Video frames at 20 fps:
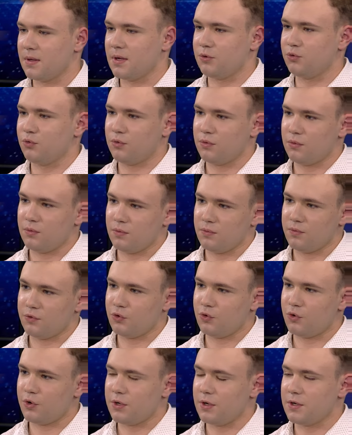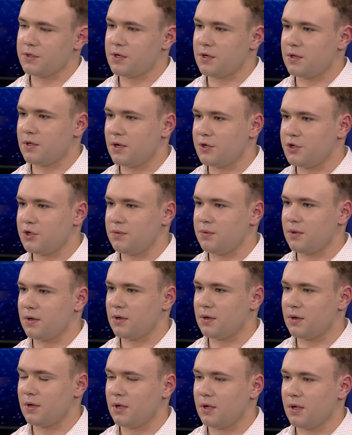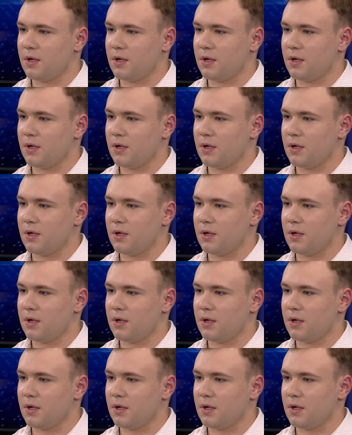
А тут вторник, среда, четверг.